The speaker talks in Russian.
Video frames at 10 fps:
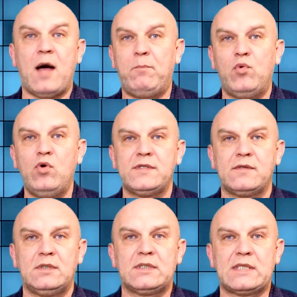а
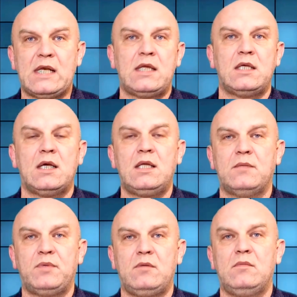пользовался ли я,
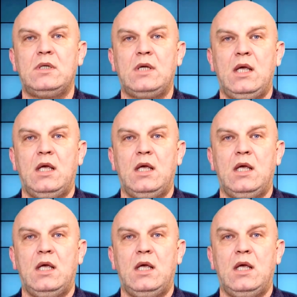например,